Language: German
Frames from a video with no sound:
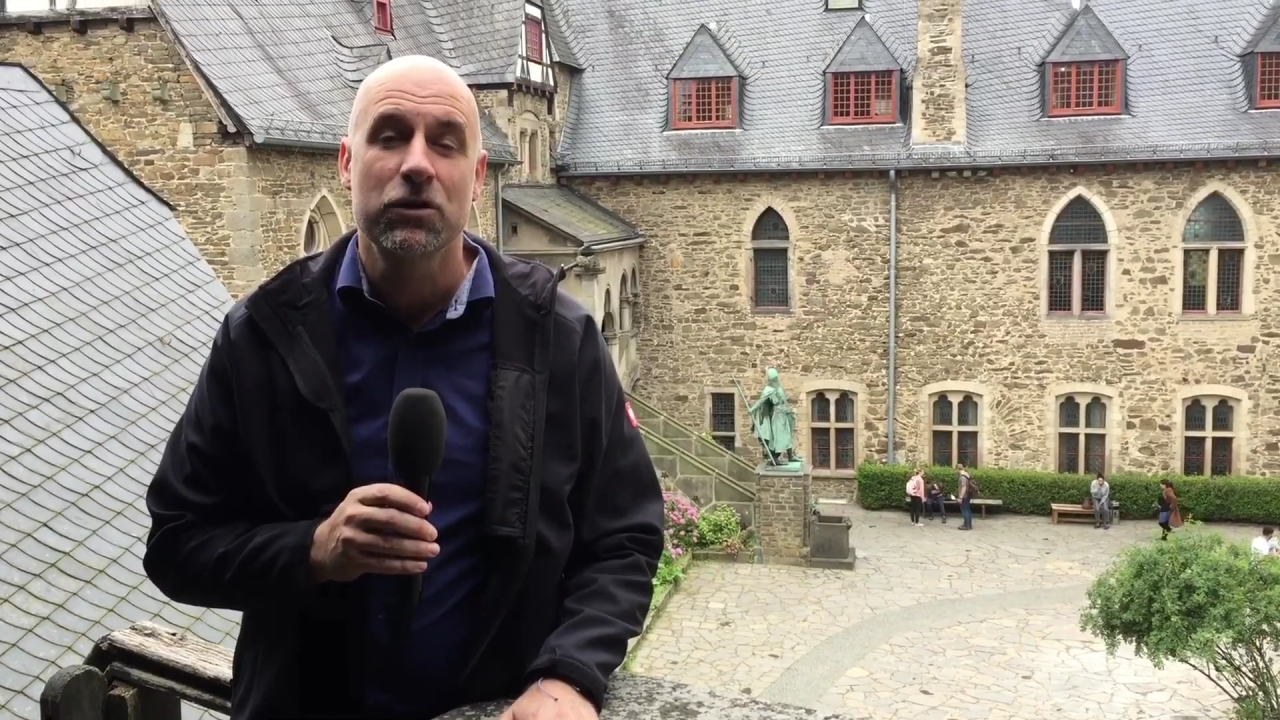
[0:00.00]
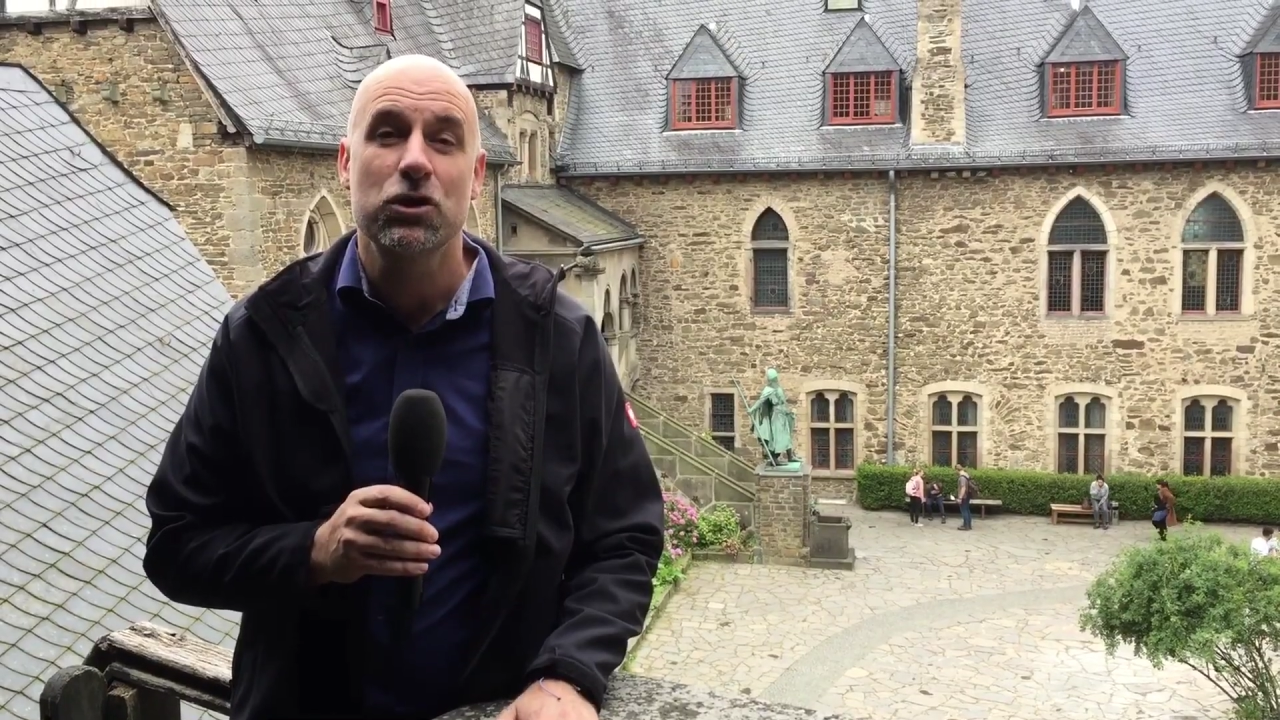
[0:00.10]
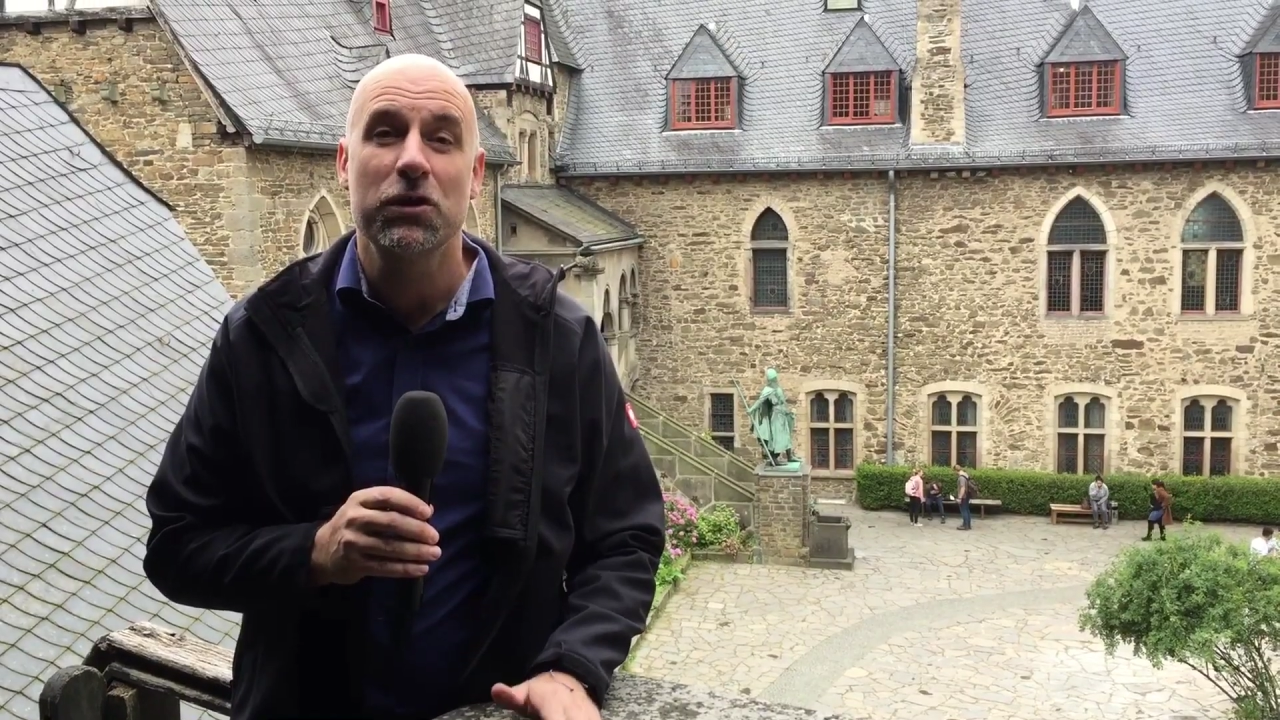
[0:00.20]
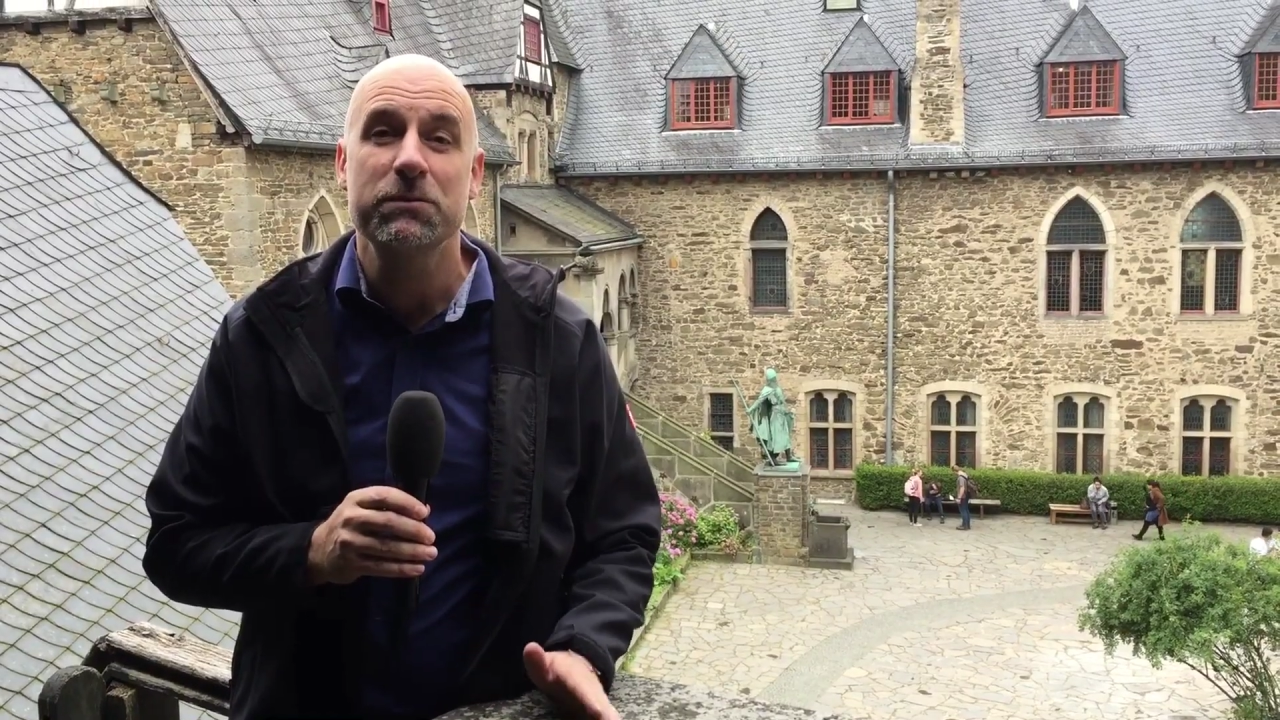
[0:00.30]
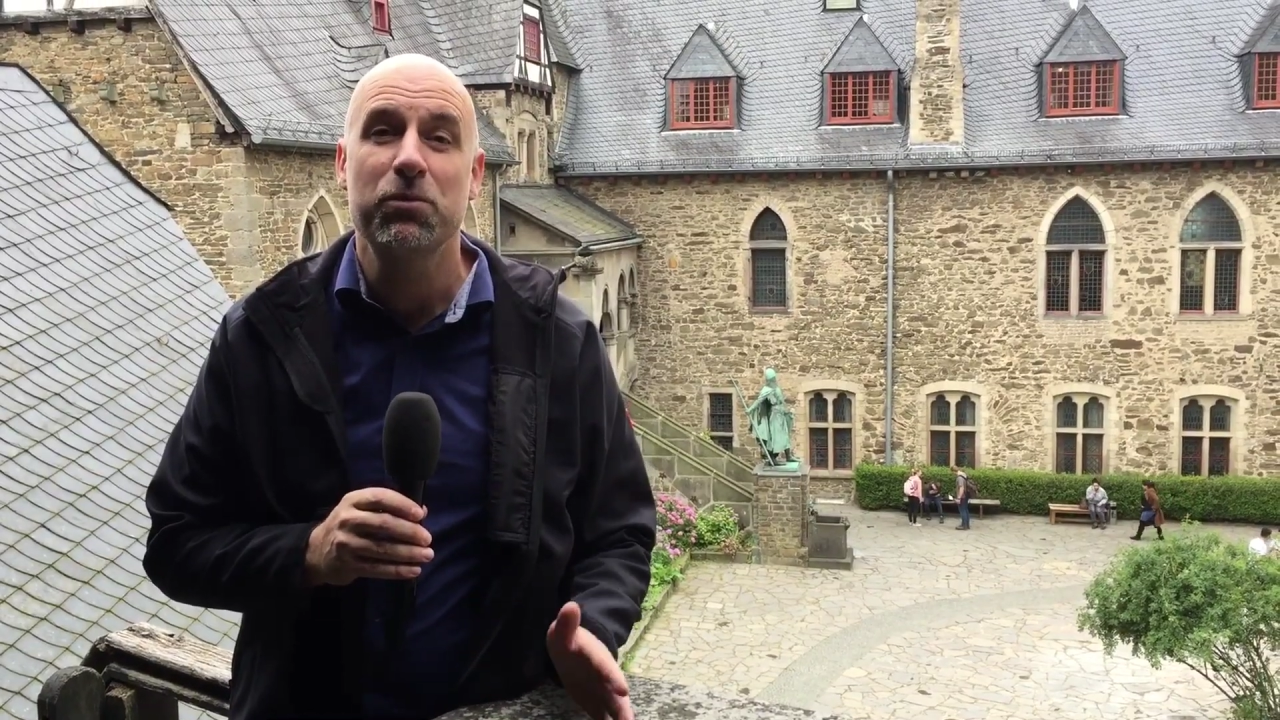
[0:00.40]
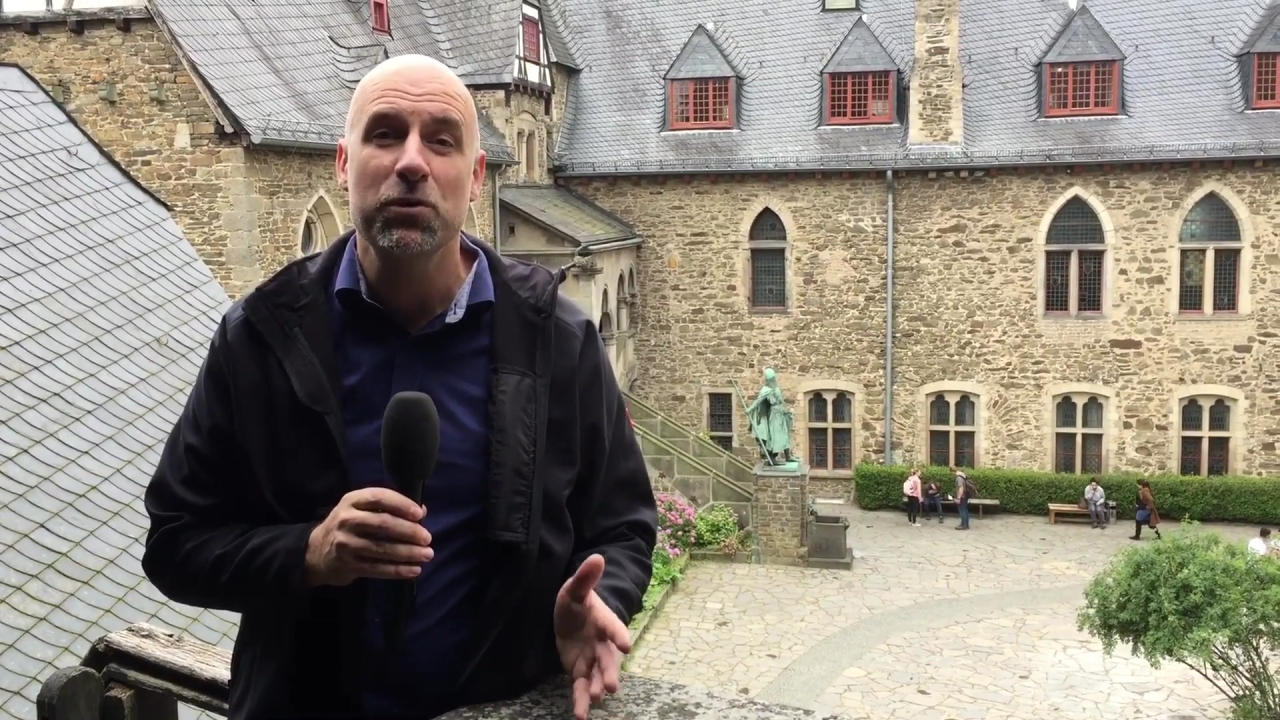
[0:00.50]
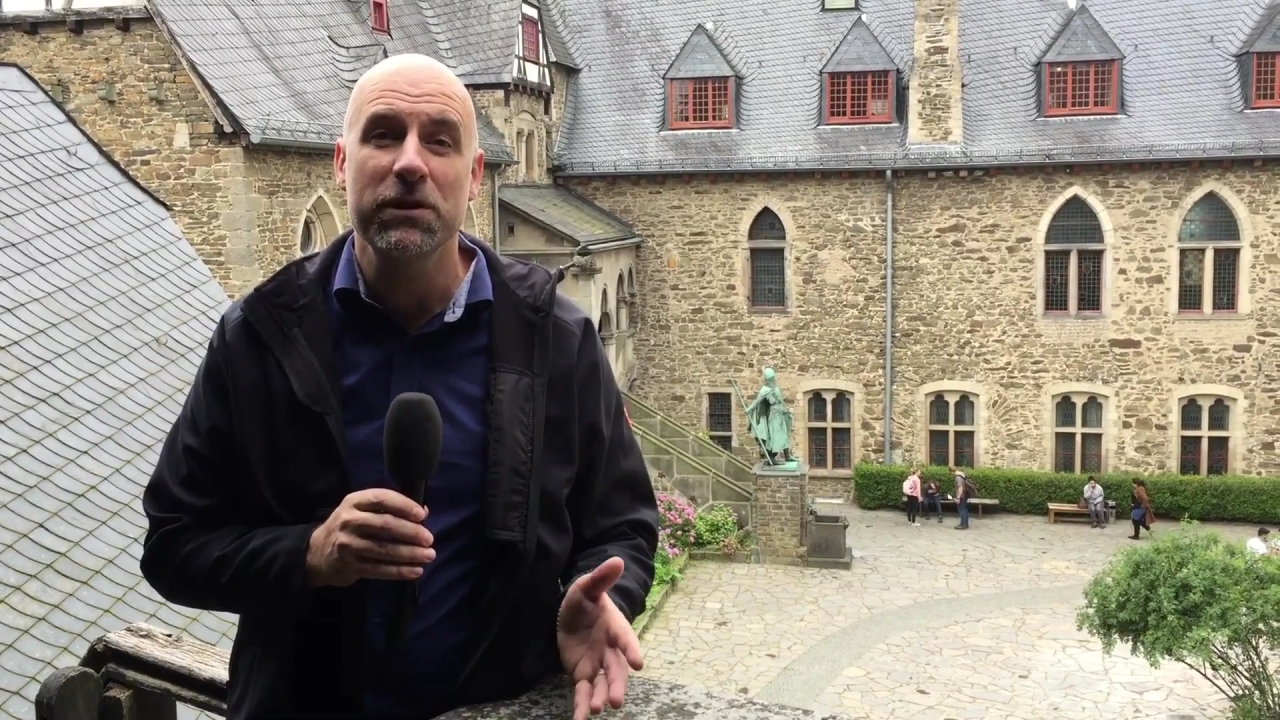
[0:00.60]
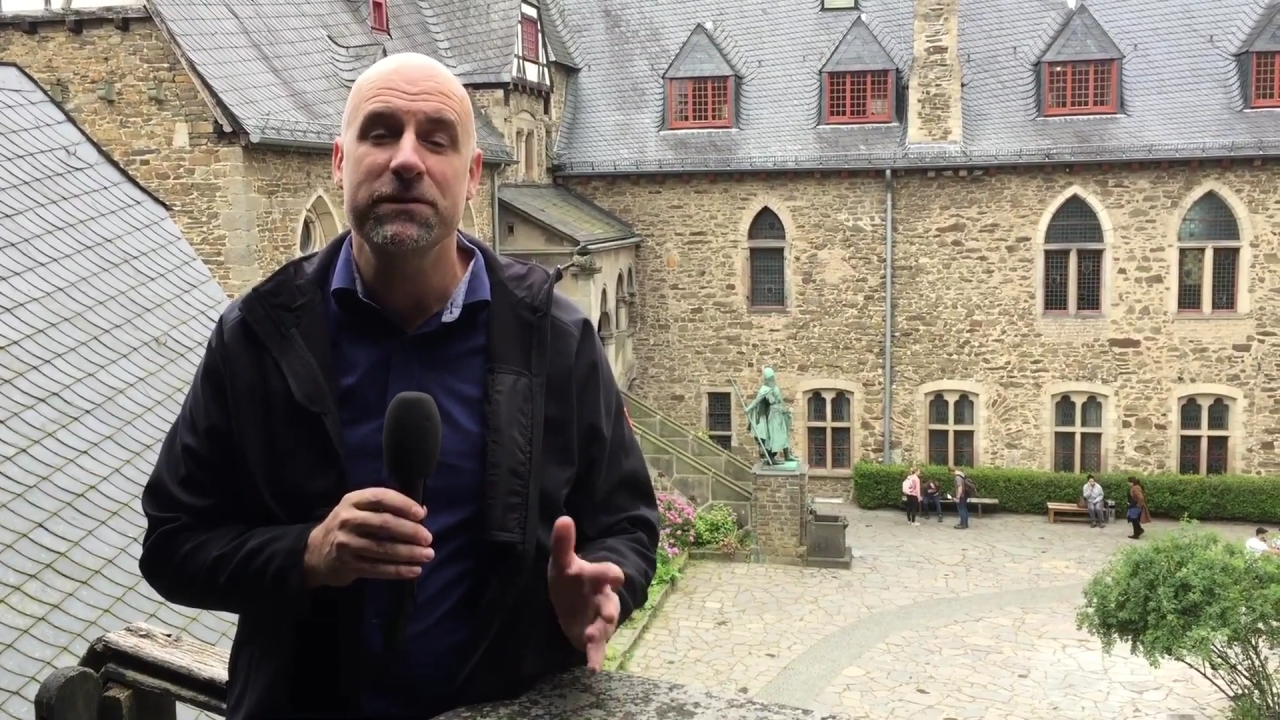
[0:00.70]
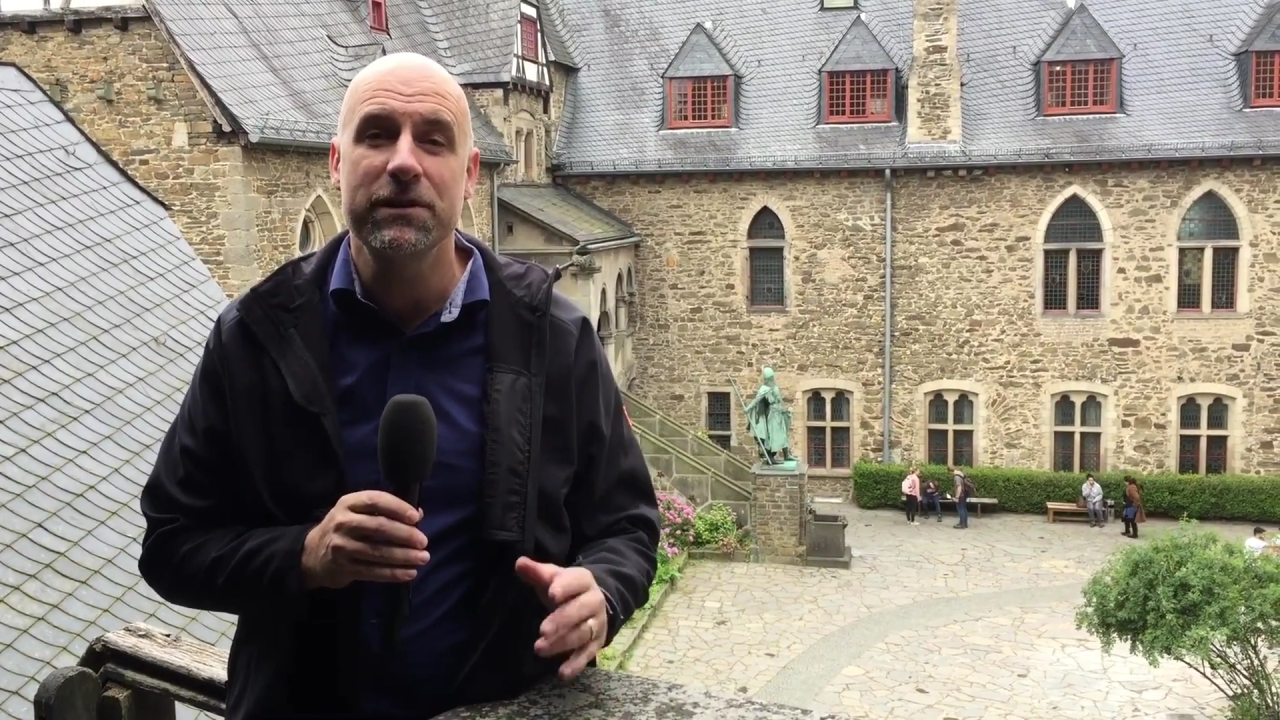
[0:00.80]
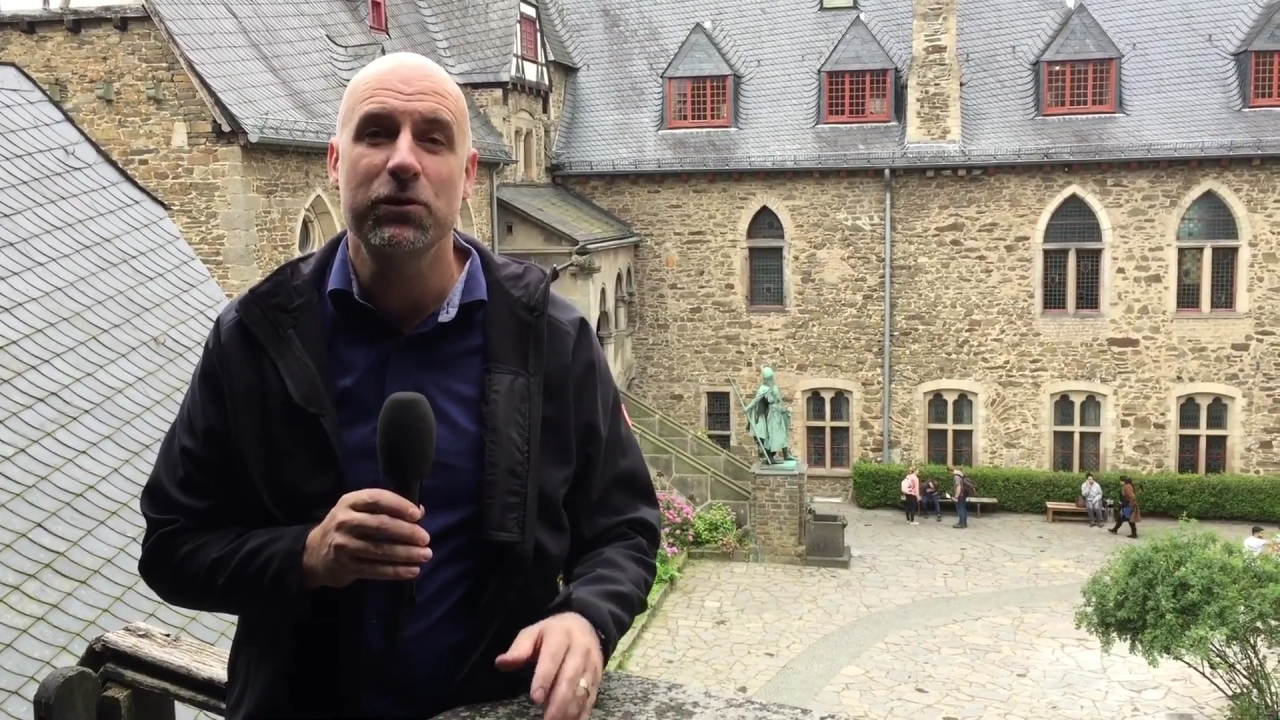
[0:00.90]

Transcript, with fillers: Schloss Burg ist